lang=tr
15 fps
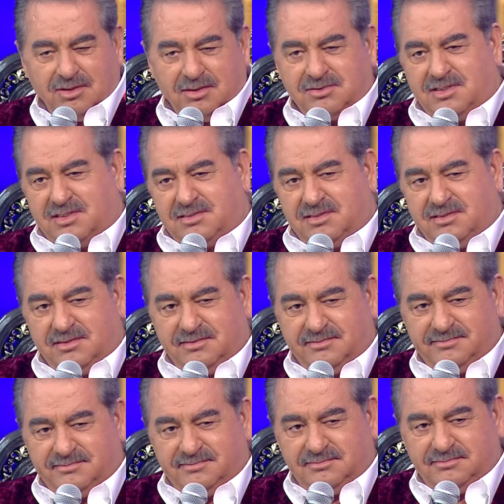tat sesti.
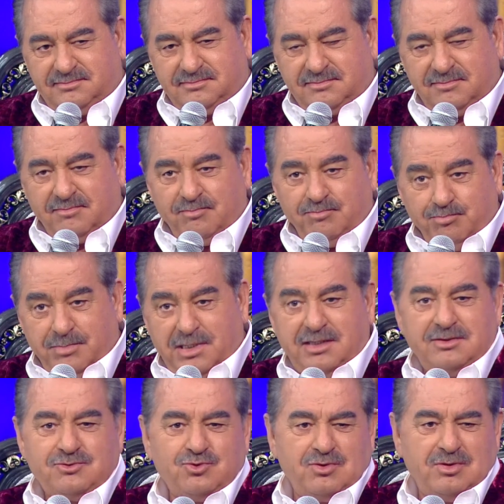Evet.
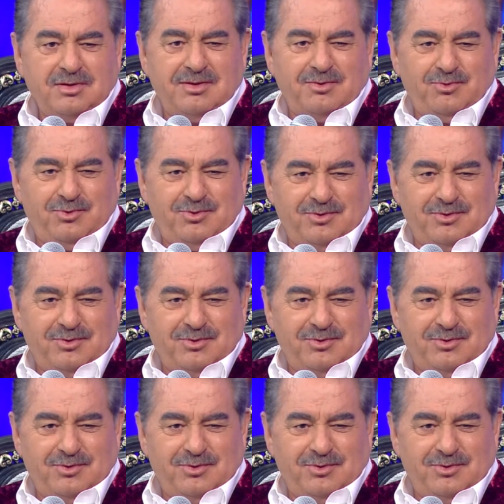Ben sonradan